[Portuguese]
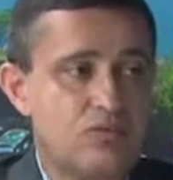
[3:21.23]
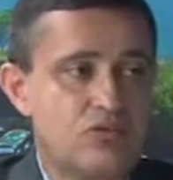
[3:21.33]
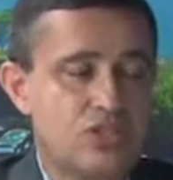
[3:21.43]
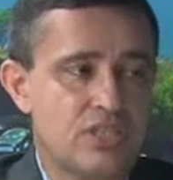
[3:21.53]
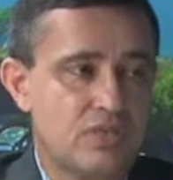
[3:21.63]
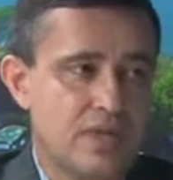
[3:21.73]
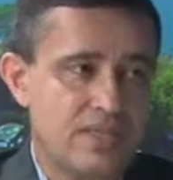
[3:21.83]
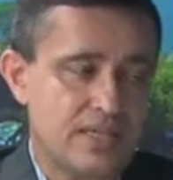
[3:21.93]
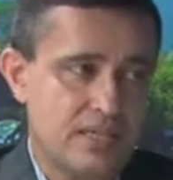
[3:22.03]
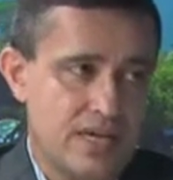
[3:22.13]
sujeito
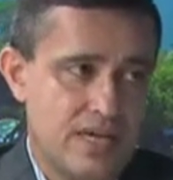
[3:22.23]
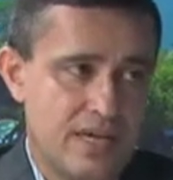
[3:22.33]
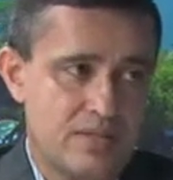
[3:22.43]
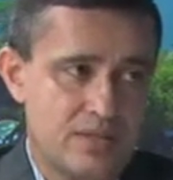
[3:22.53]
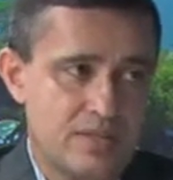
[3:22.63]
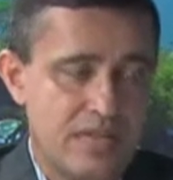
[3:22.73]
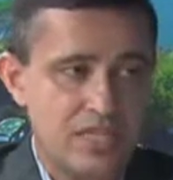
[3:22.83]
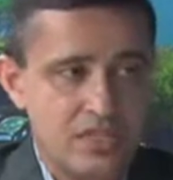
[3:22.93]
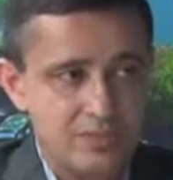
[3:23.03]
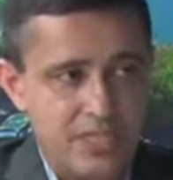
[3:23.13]
à
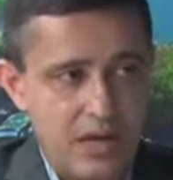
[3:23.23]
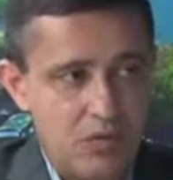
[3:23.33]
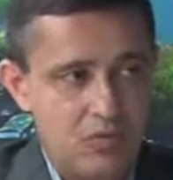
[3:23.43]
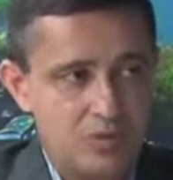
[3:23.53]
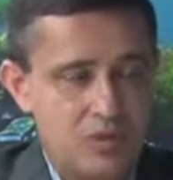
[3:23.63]
responsabilidade criminal.